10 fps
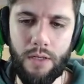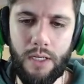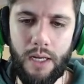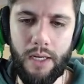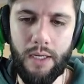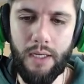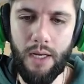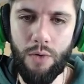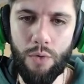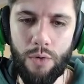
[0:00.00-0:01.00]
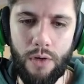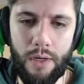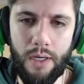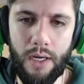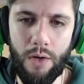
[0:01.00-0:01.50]
Ok,
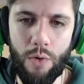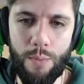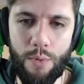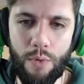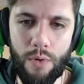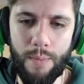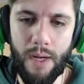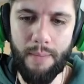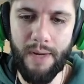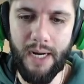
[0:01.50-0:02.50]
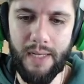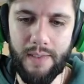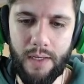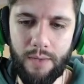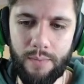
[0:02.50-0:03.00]
encrencou, encrencou um pouco a
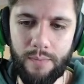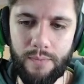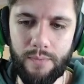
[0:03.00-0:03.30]
bagaça, hein?